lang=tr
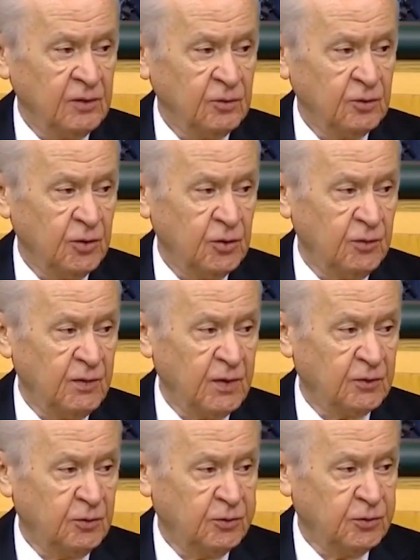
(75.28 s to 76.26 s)
gönül ve
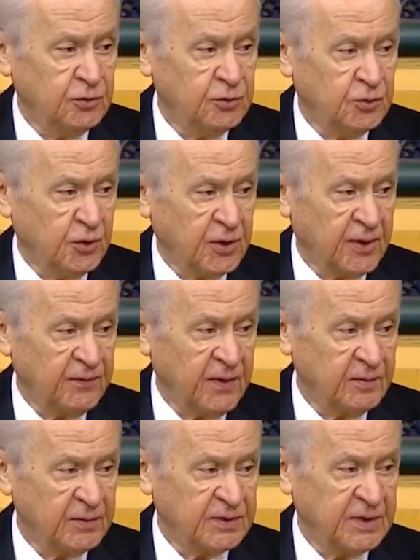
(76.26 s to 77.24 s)
kültür
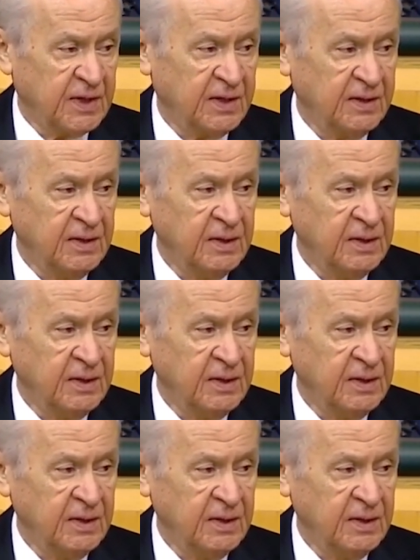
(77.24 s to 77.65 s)
coğrafyamızda